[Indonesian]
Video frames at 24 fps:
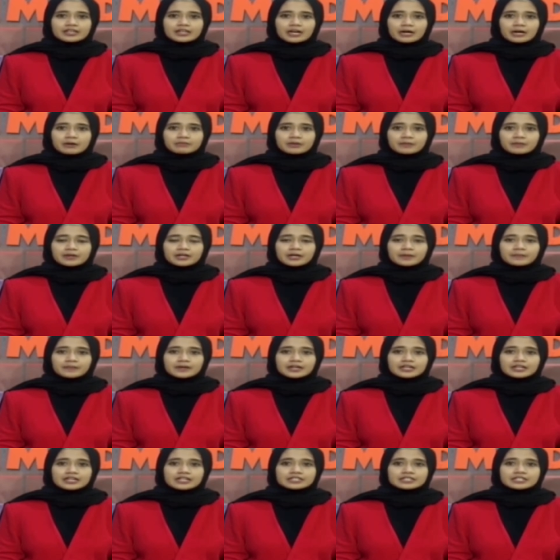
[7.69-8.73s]
beberapa
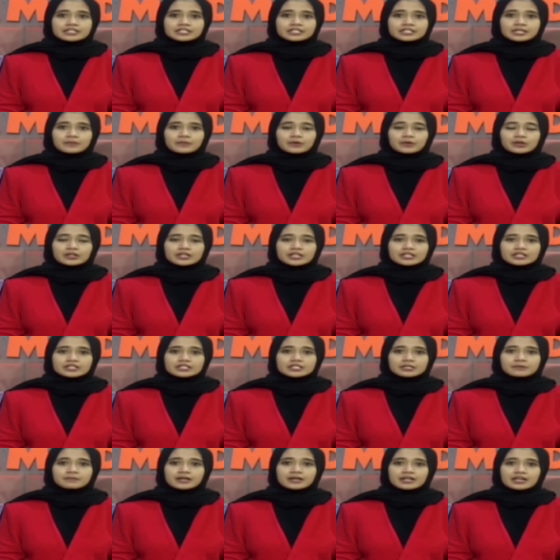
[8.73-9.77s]
kader Demokrat di
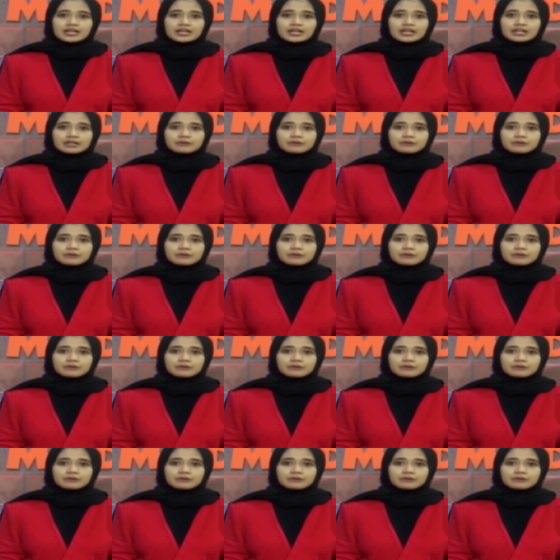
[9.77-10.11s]
Bangkalan